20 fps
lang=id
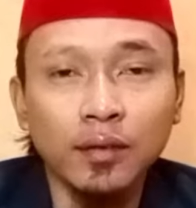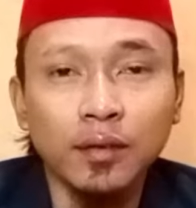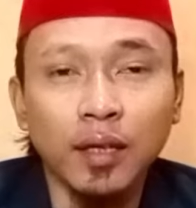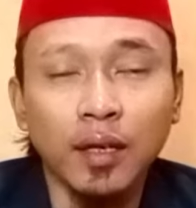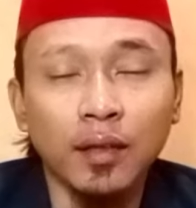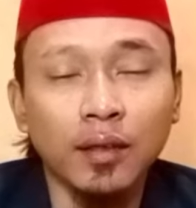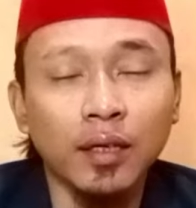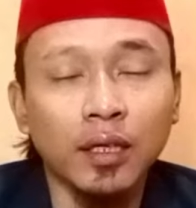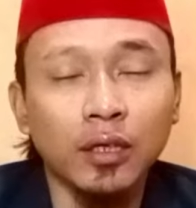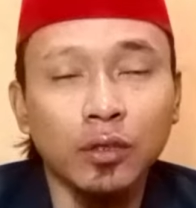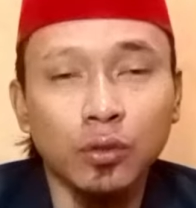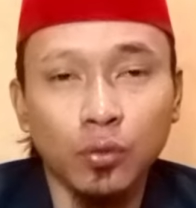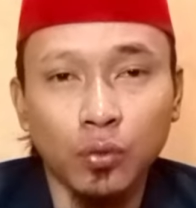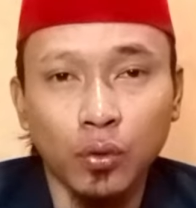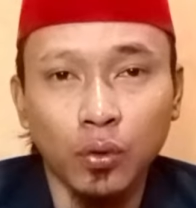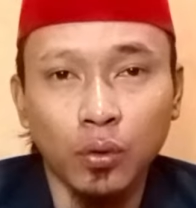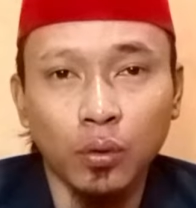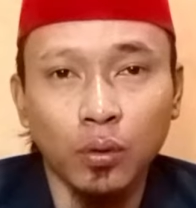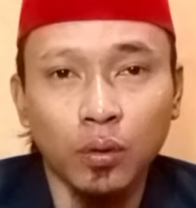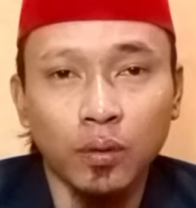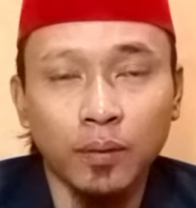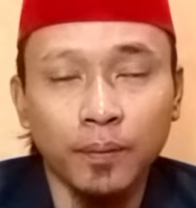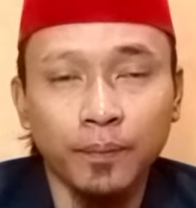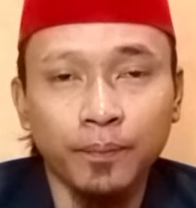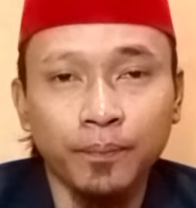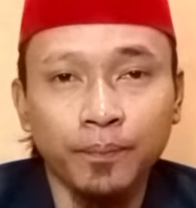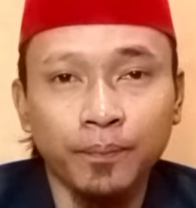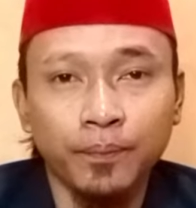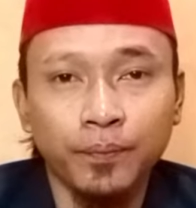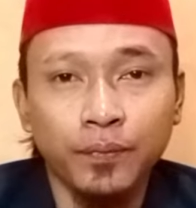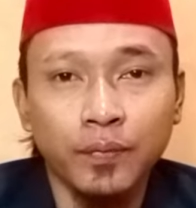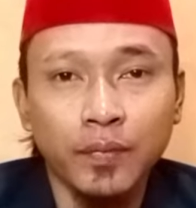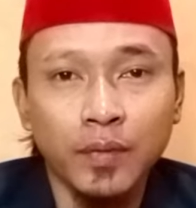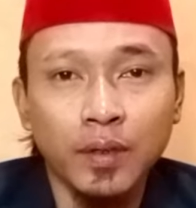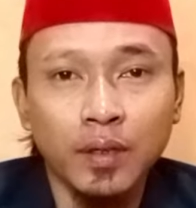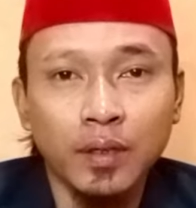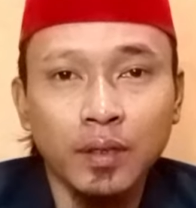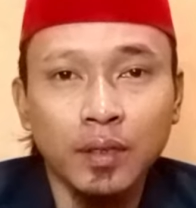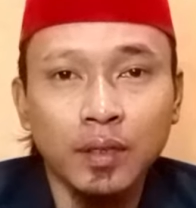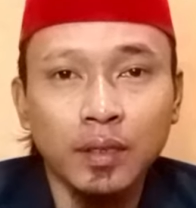tertidur.
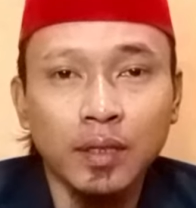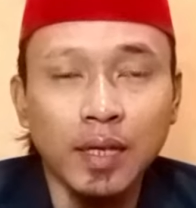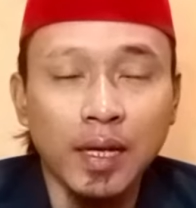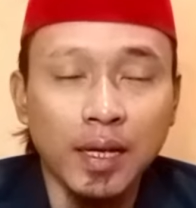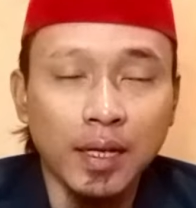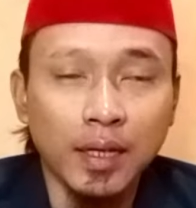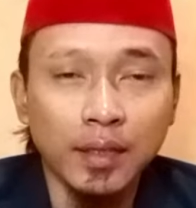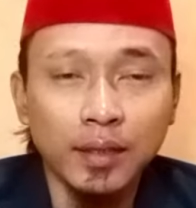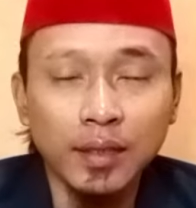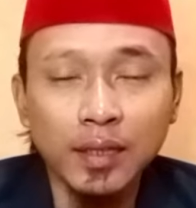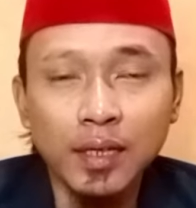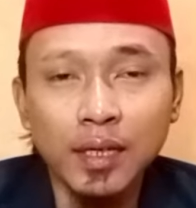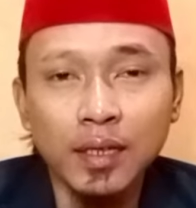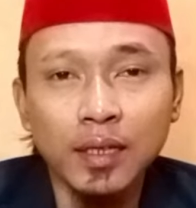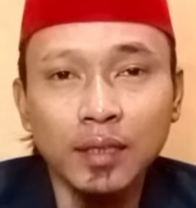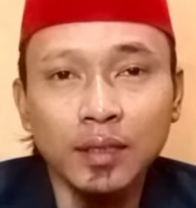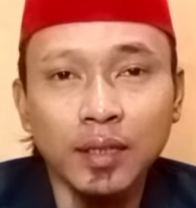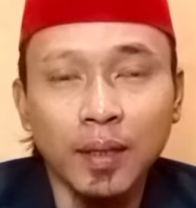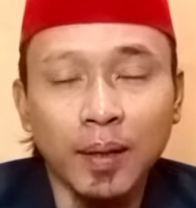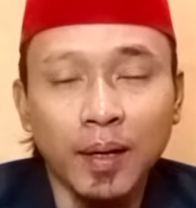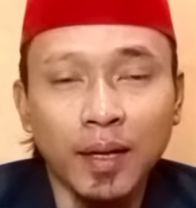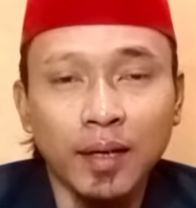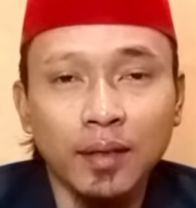Nah, ketika kita